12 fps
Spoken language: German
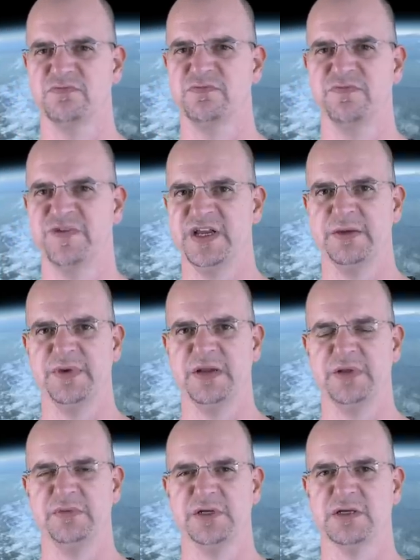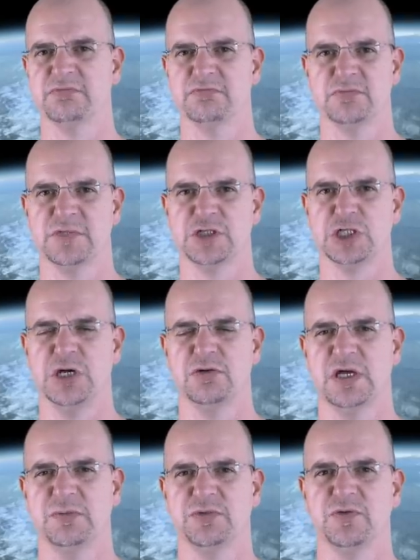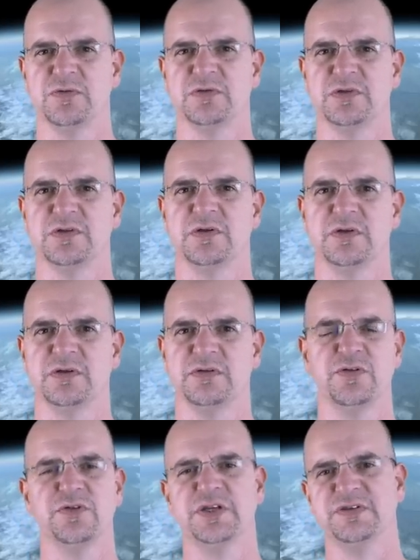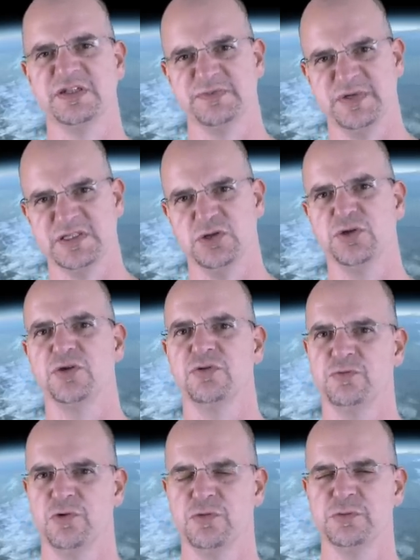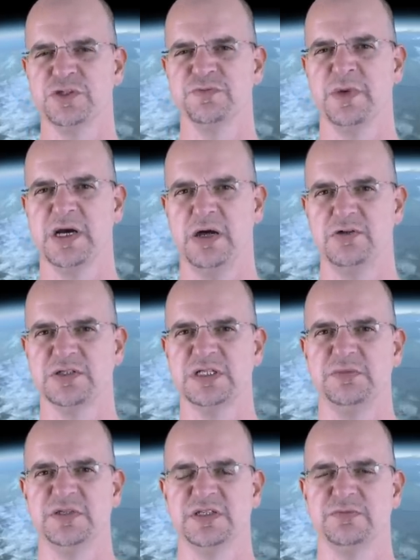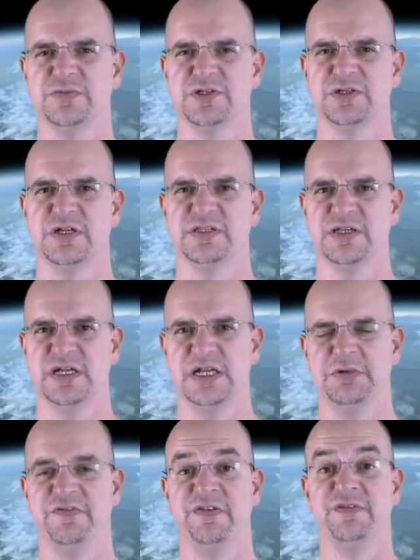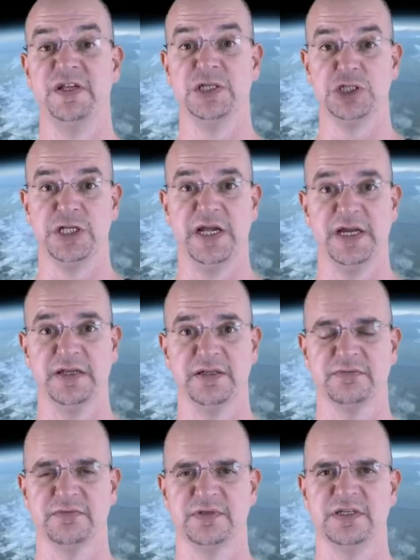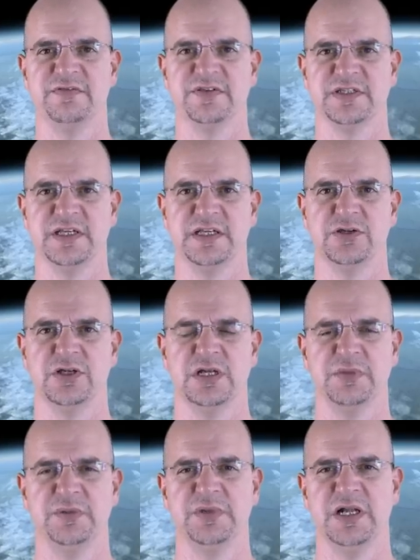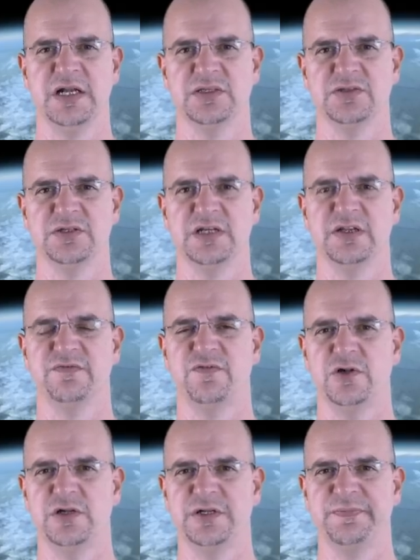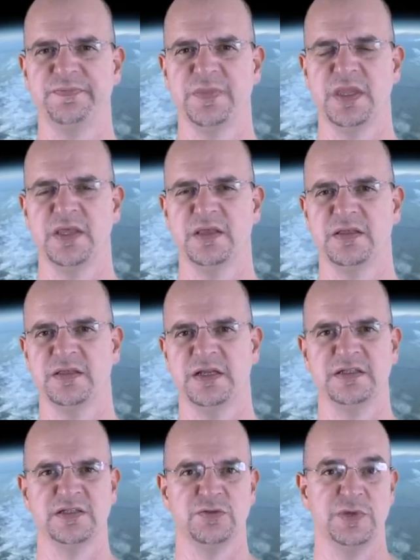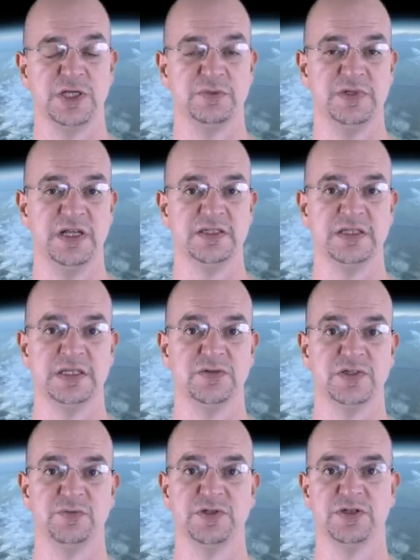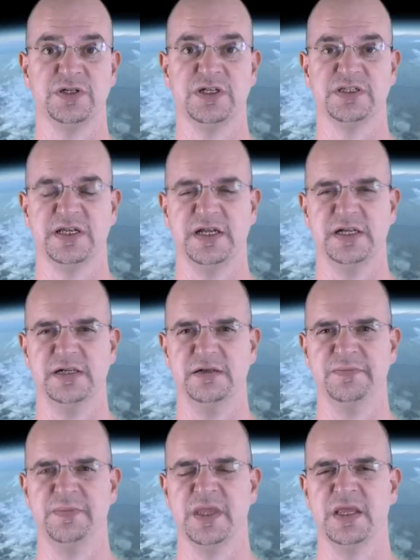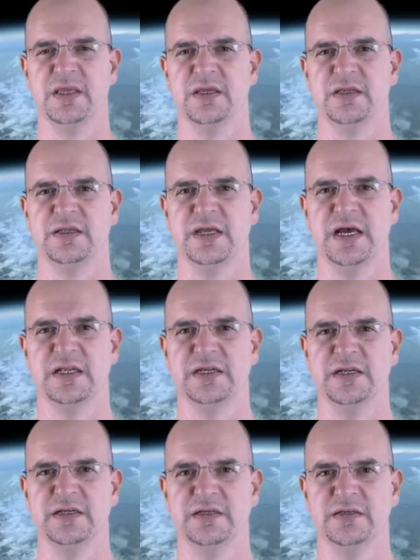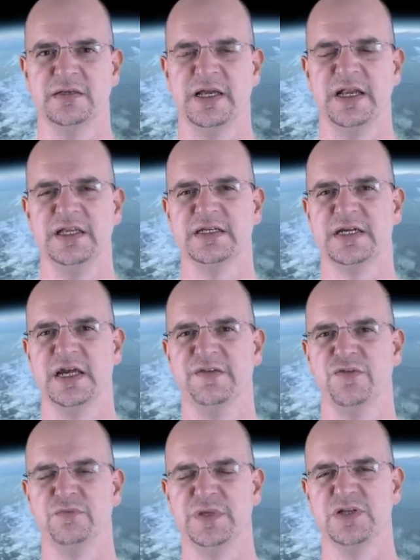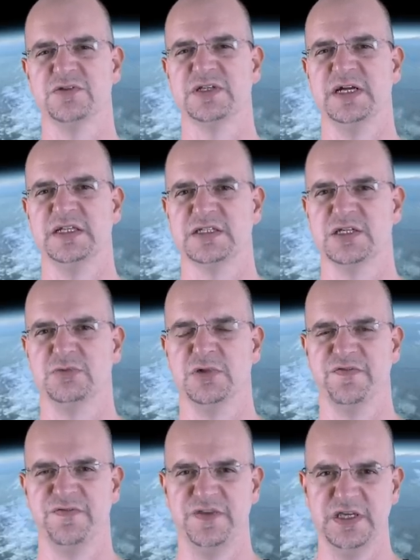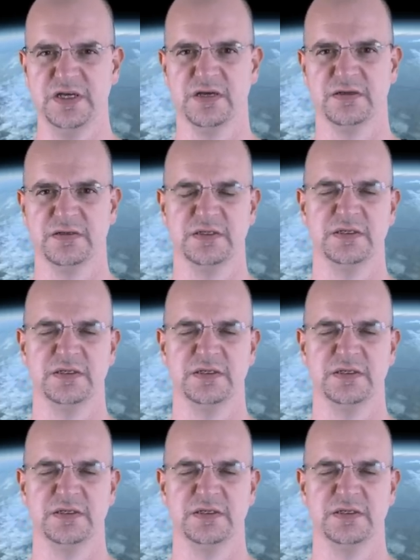wenn ihr mal am Himmel geschaut habt und äh, natürlich jetzt mal Sonne und Mond müssen wir rausnehmen, die sind besonders hell, aber wenn wir die Sterne, die wir sehen können, am Himmel einsortieren wollen, dann ist zum Beispiel der Sirius besonders hell. Der hat eine Helligkeit von minus 1,4